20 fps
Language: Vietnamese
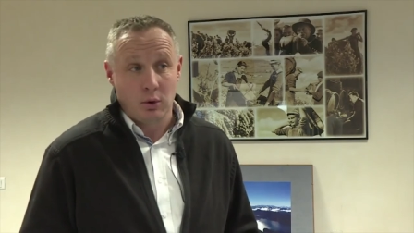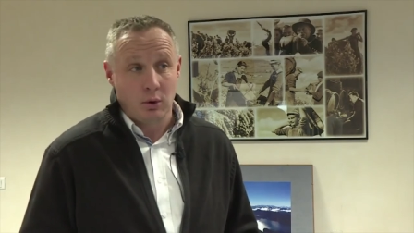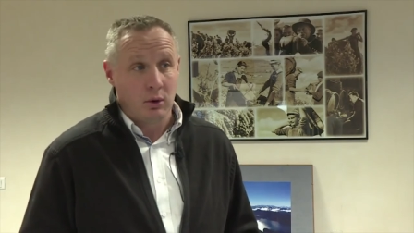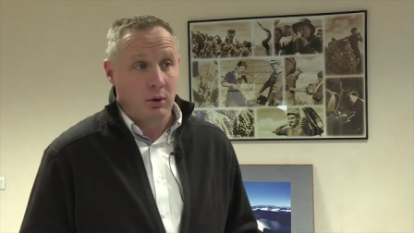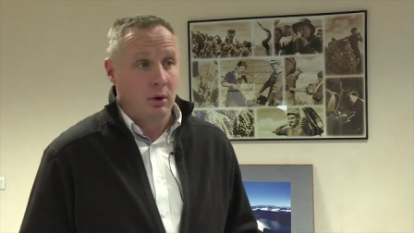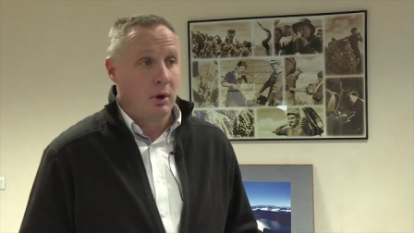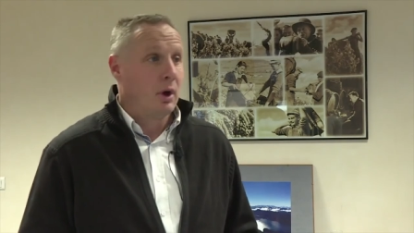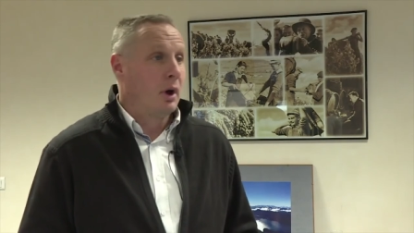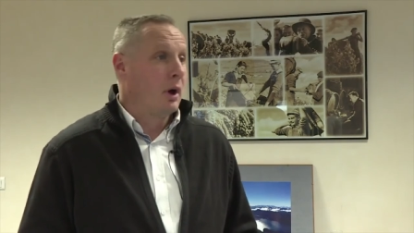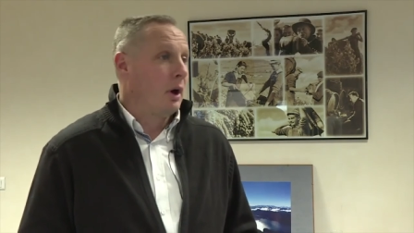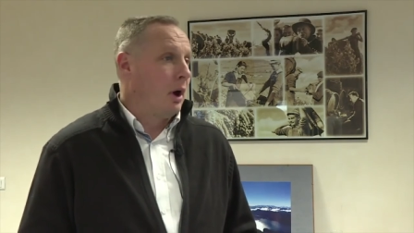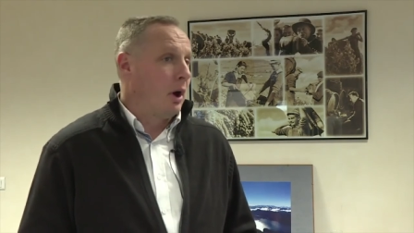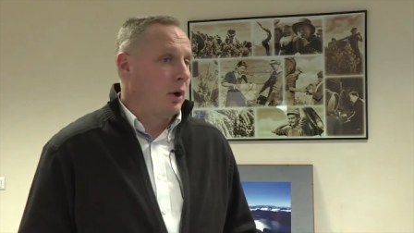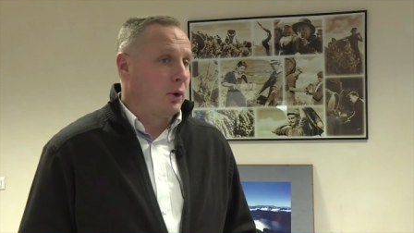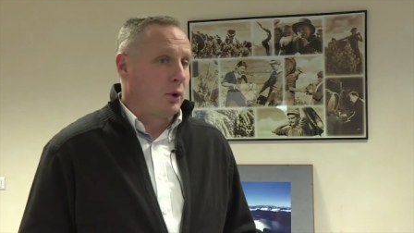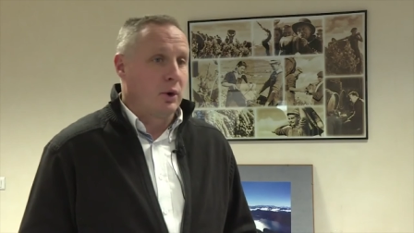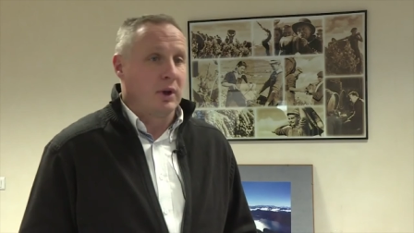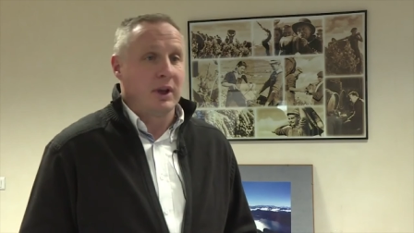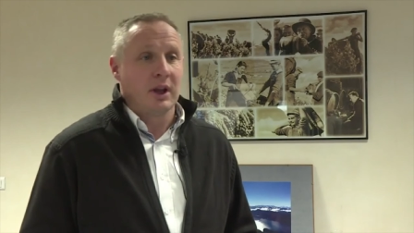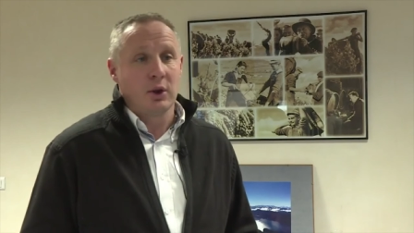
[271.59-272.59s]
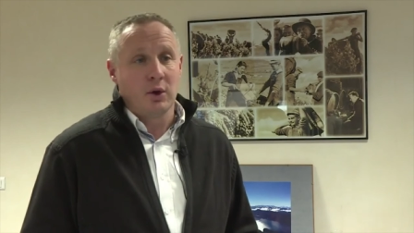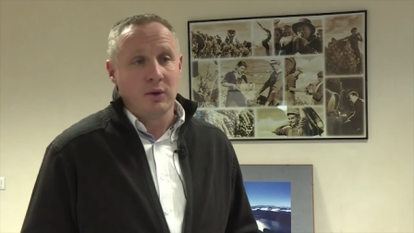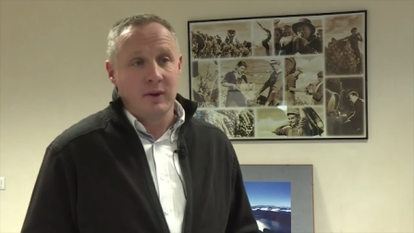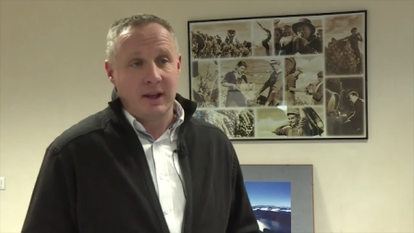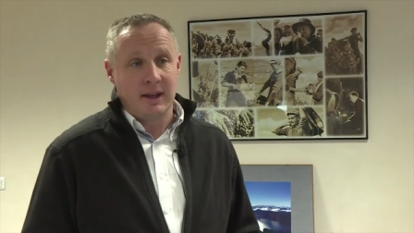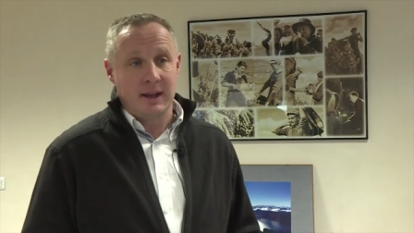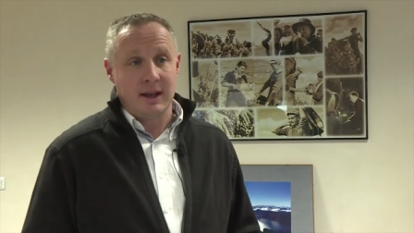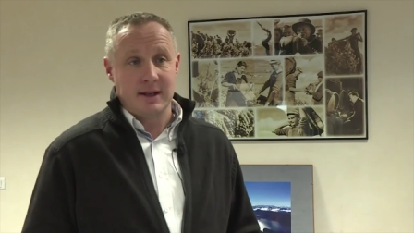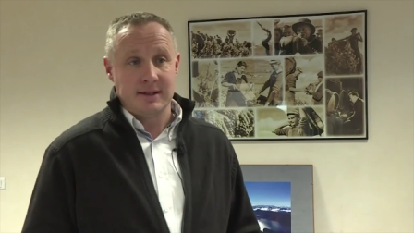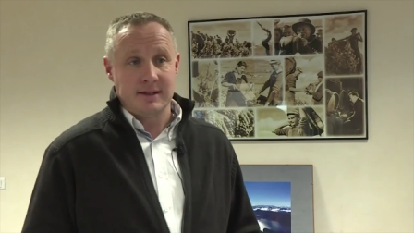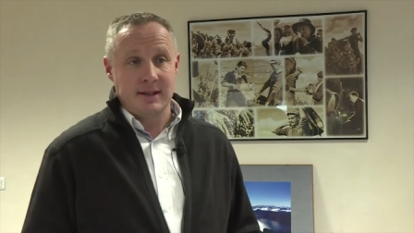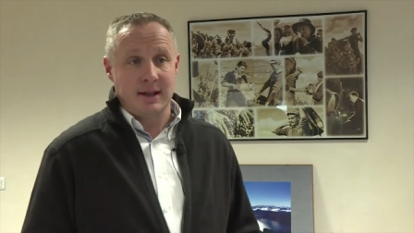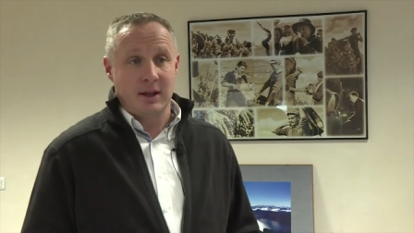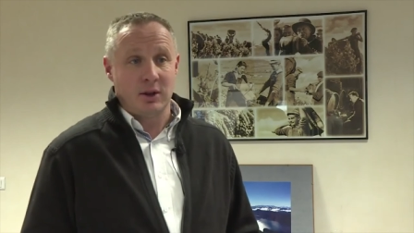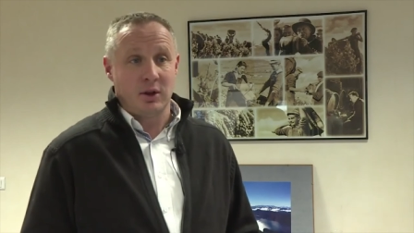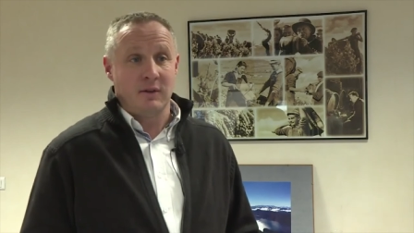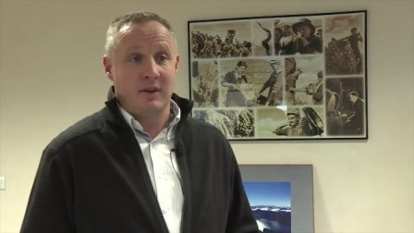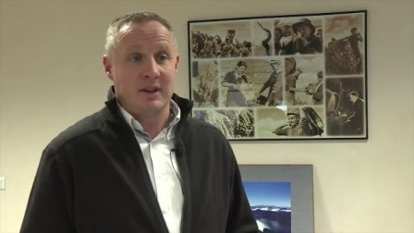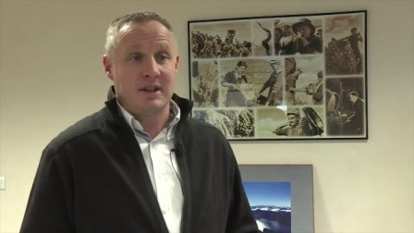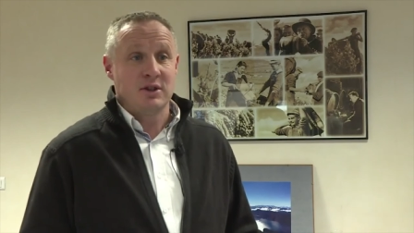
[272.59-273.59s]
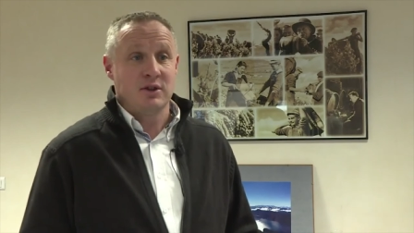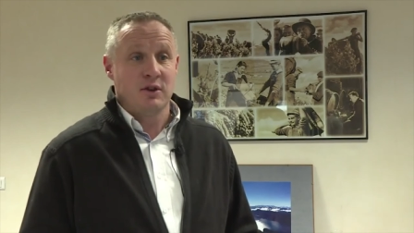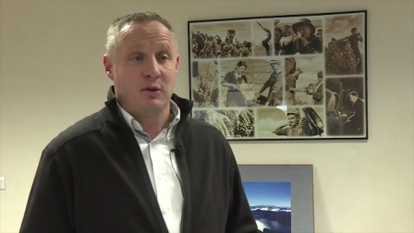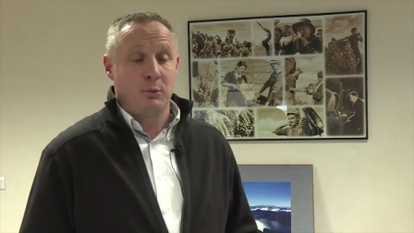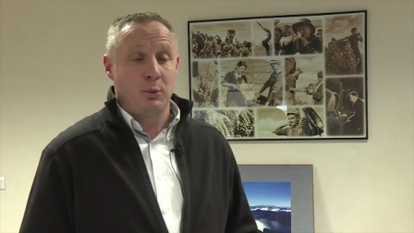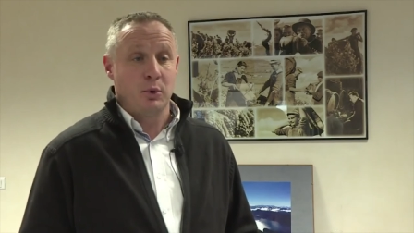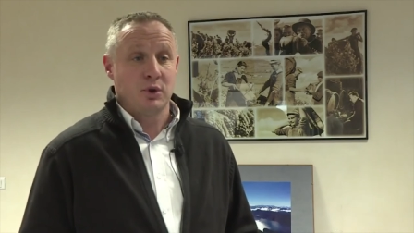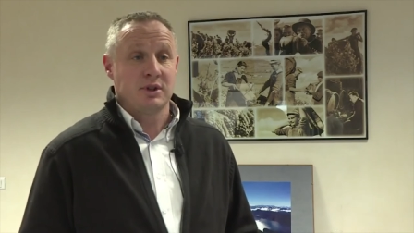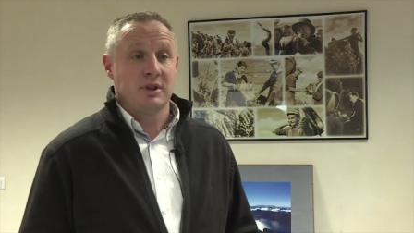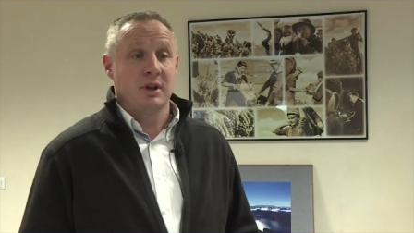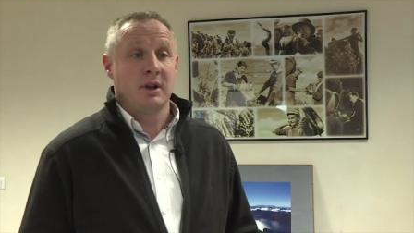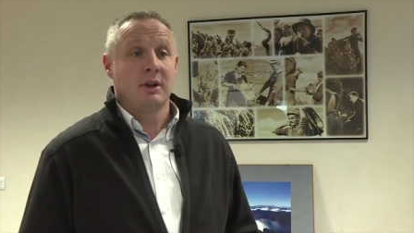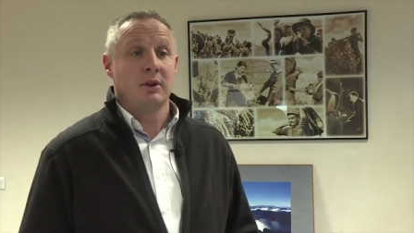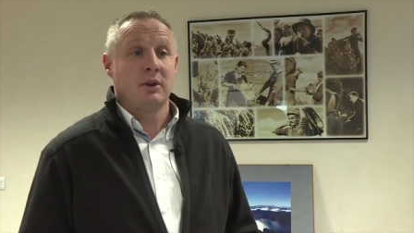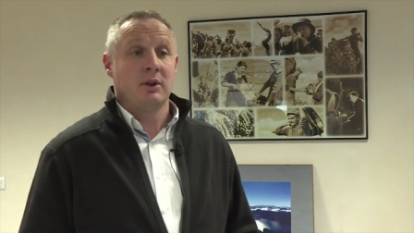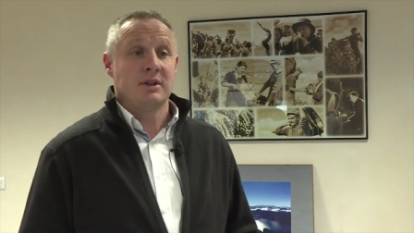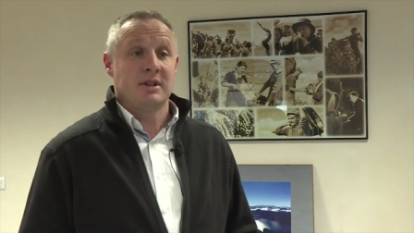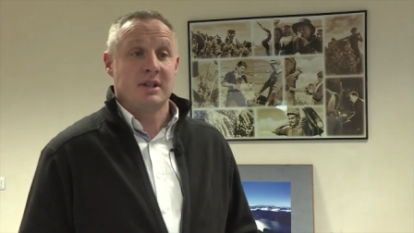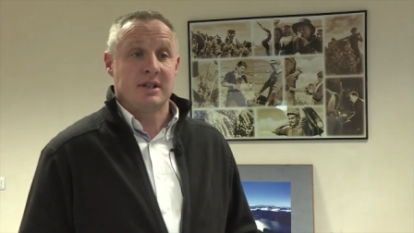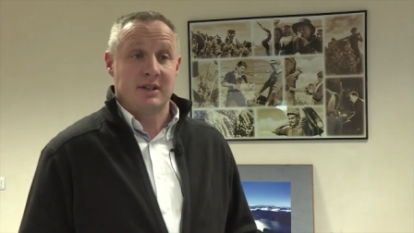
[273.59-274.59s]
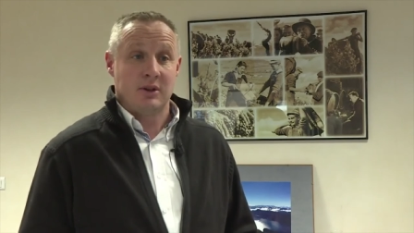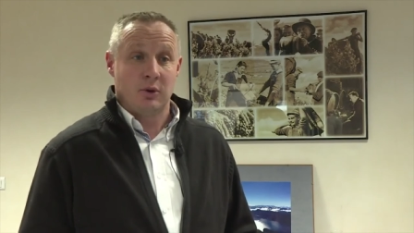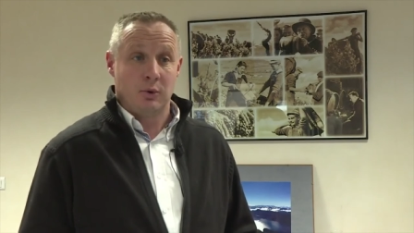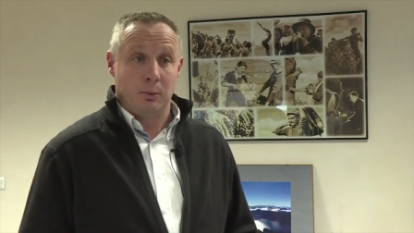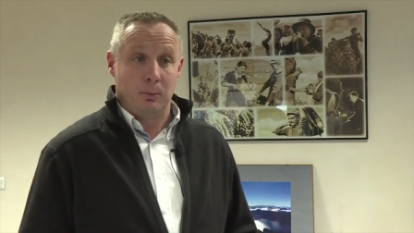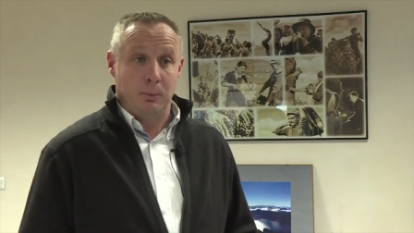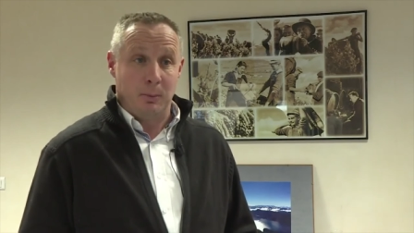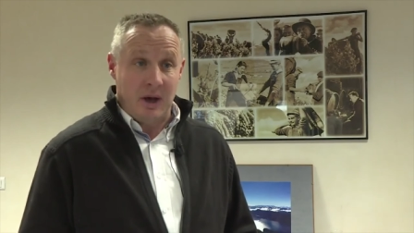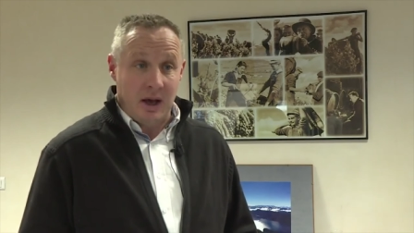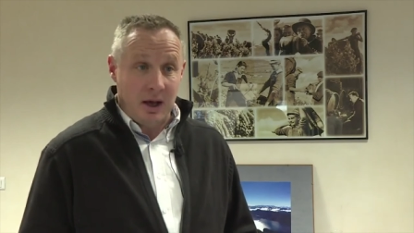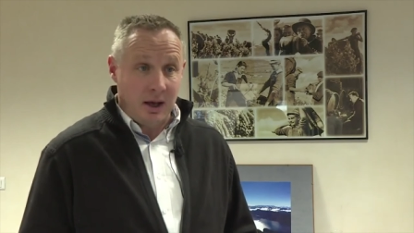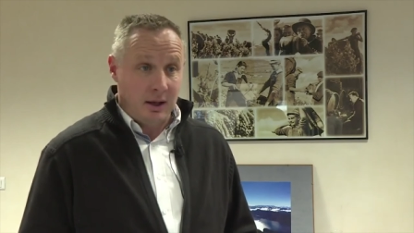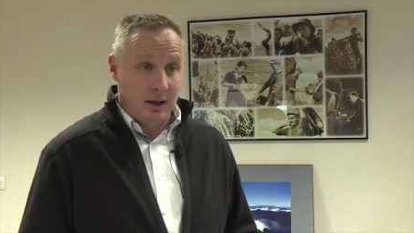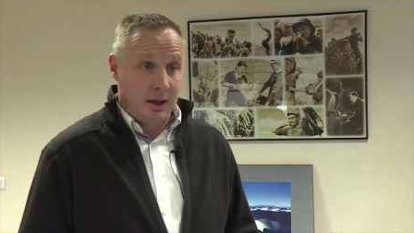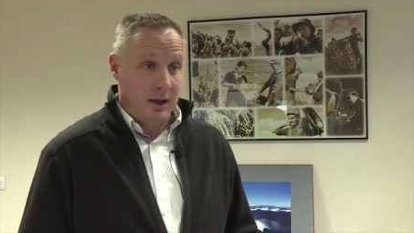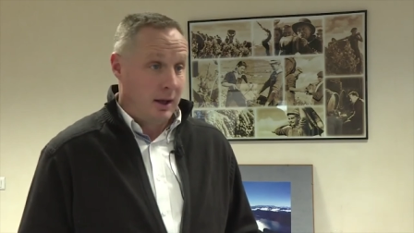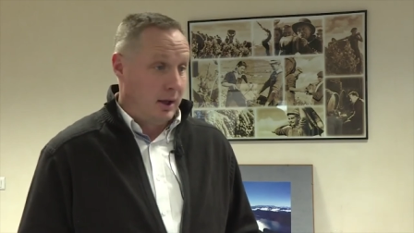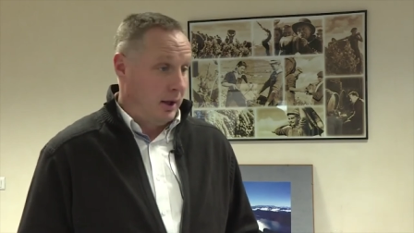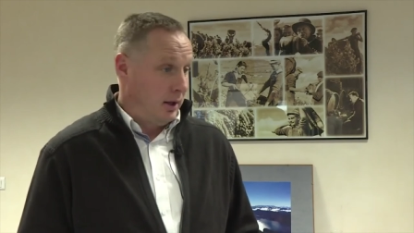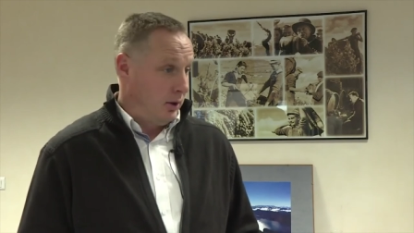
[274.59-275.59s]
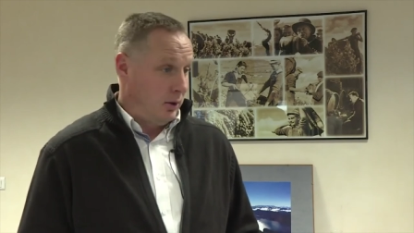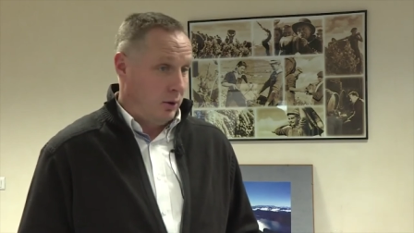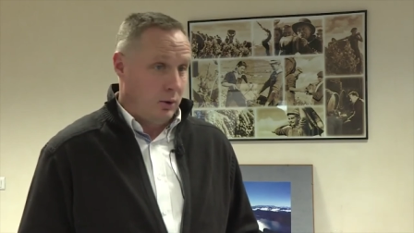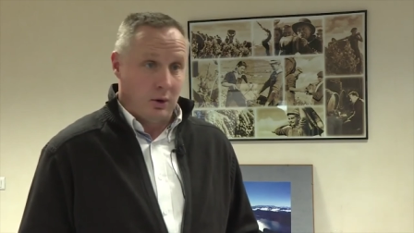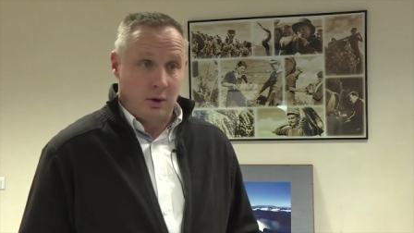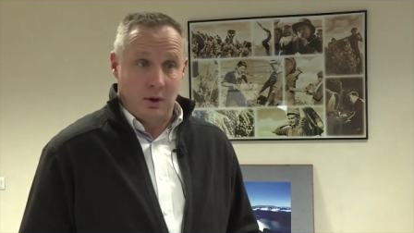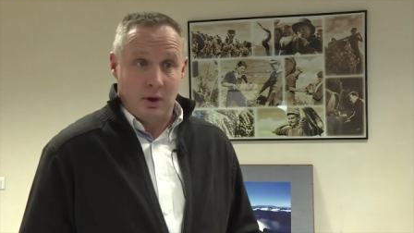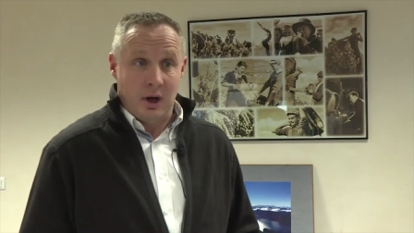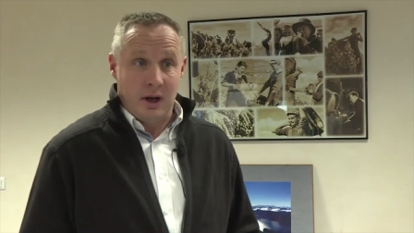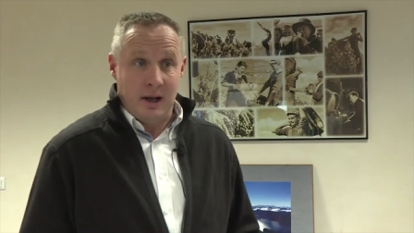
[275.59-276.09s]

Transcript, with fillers: không chỉ là để phục vụ nhu cầu trong nước mà còn vì các lợi ích chính trị khác.